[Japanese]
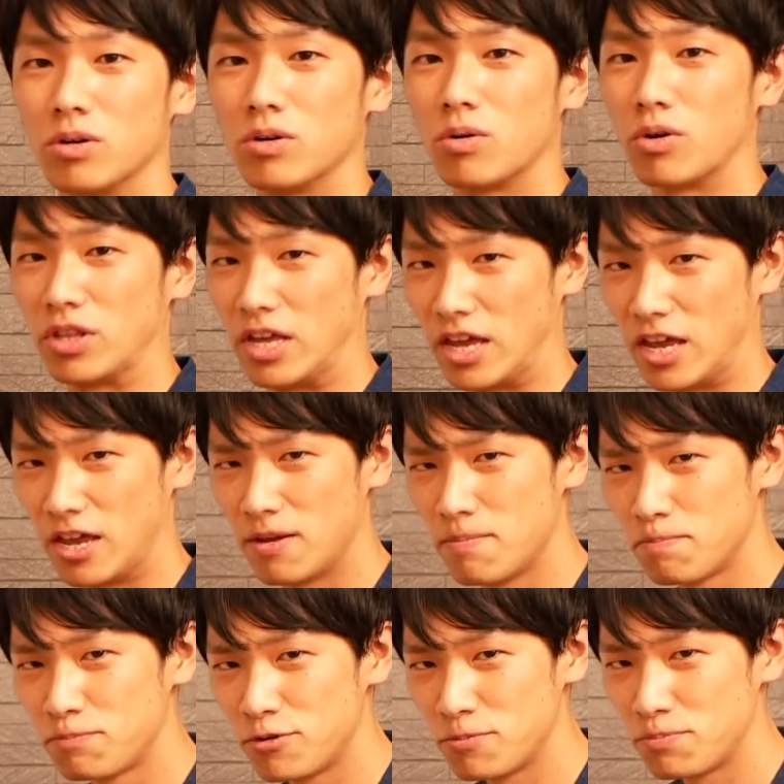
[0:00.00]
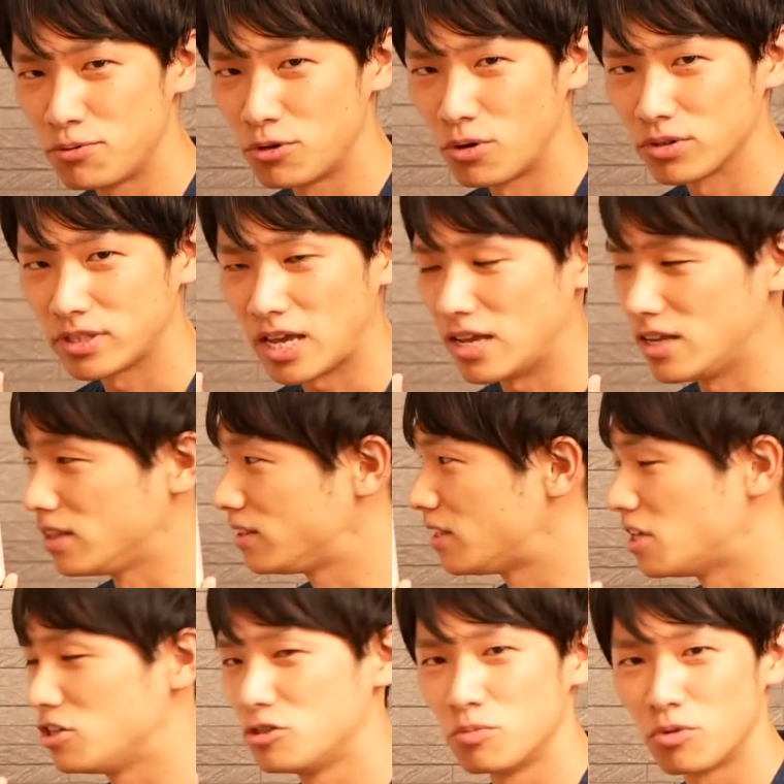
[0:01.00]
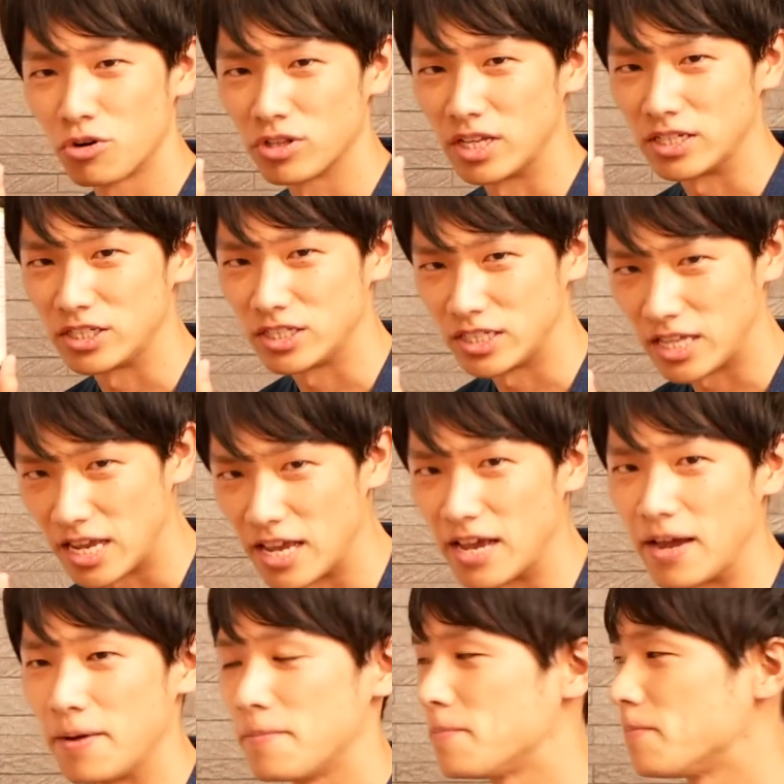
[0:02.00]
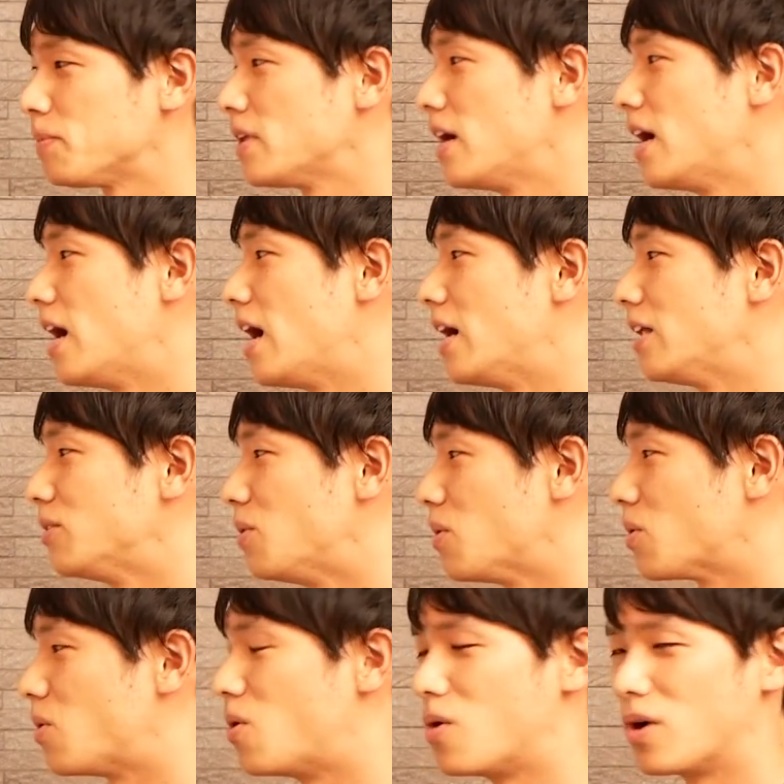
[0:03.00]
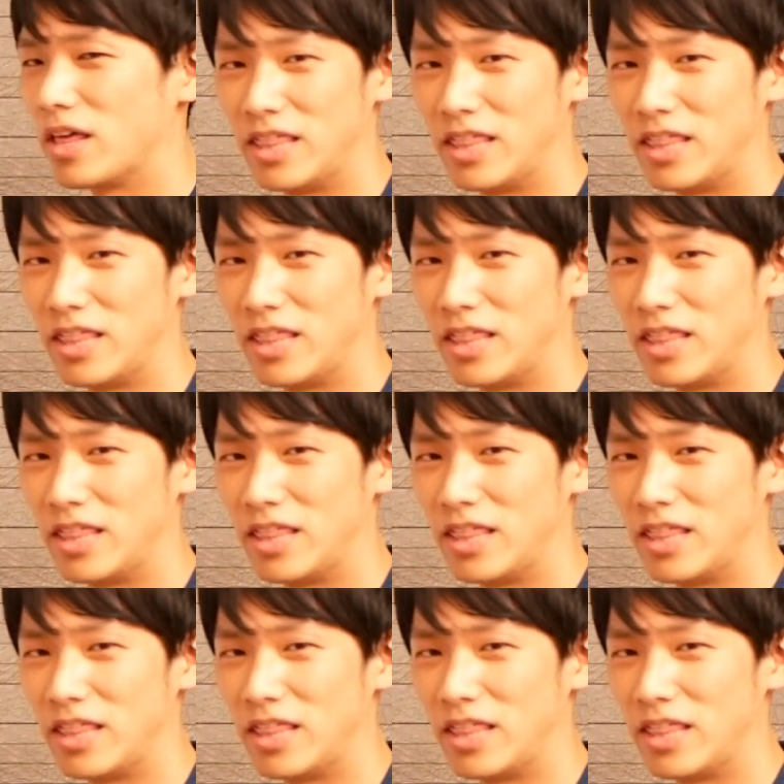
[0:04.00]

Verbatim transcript: これねヘンププロテインっていうものでしてあのこれ